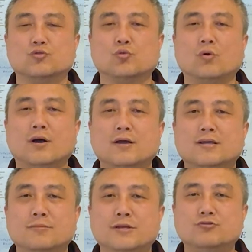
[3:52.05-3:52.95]
多。
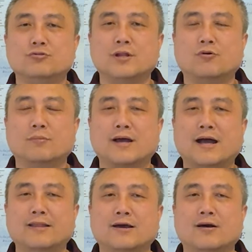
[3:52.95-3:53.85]
移民局呢，我们
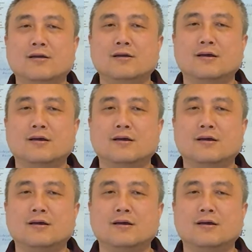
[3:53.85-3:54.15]
看到。